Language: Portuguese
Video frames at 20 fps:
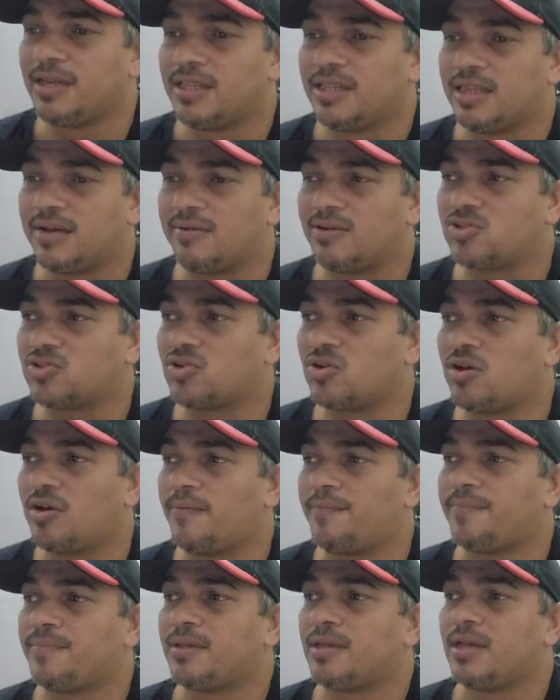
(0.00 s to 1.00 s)
Tava só
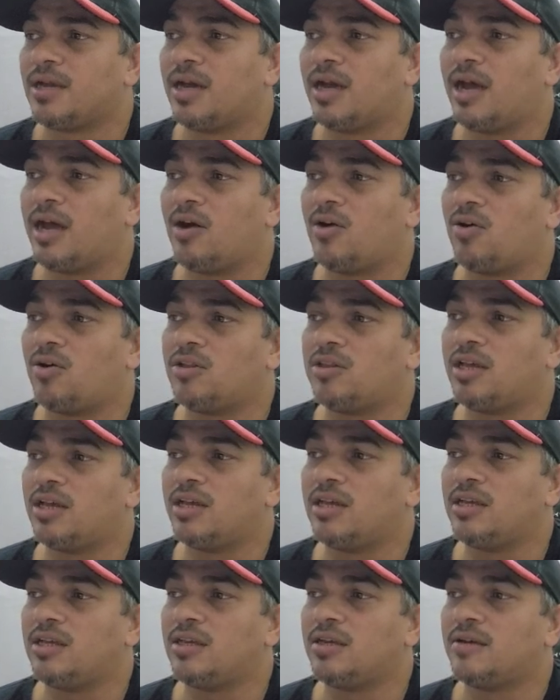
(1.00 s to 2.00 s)
a roda
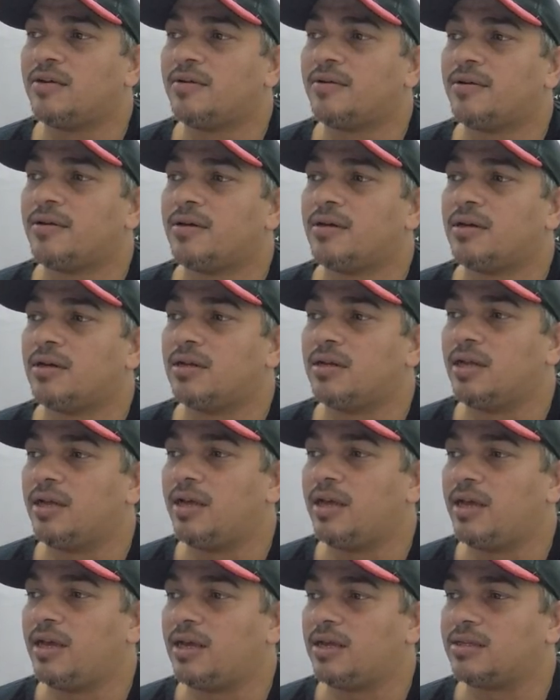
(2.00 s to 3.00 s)
aí
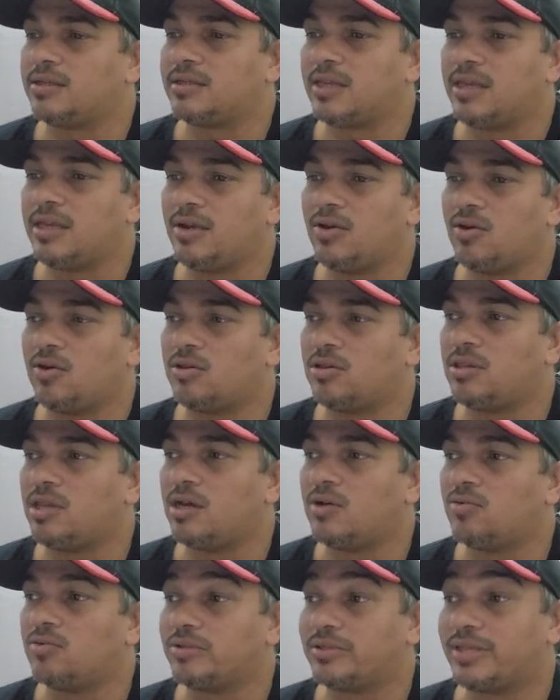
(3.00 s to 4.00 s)
né? Sem
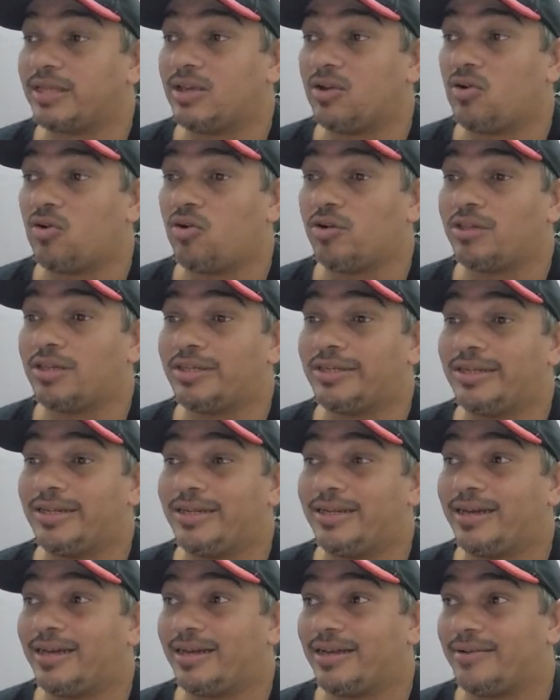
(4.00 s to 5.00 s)
rodão, sem roda de
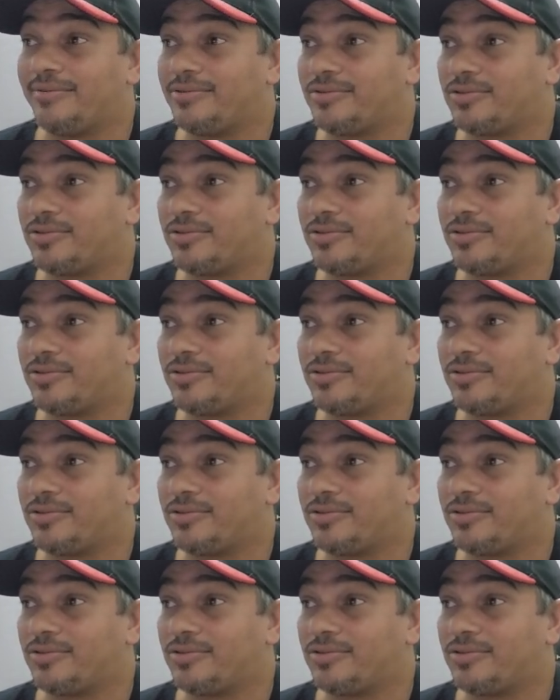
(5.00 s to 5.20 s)
liga leve,